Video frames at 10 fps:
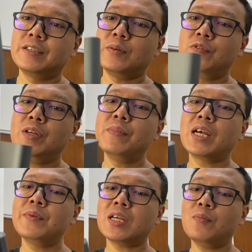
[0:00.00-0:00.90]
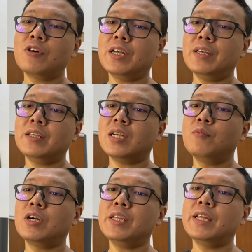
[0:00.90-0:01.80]
Kemudian bagaimana cara bukanya? Cara
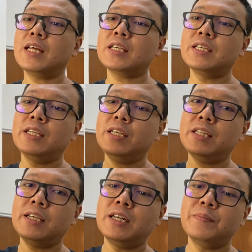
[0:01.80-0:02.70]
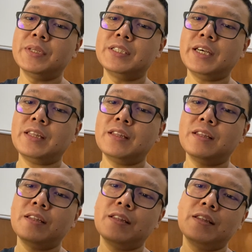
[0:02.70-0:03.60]
bukanya dari atas ini, tinggal dipencet
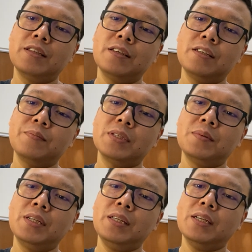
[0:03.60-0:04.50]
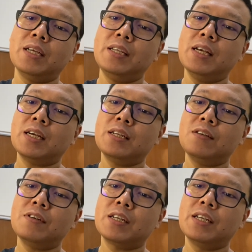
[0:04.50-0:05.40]
semacam ini. Nah dia akan
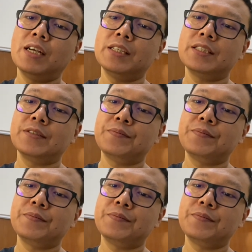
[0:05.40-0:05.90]
keluar nih guys.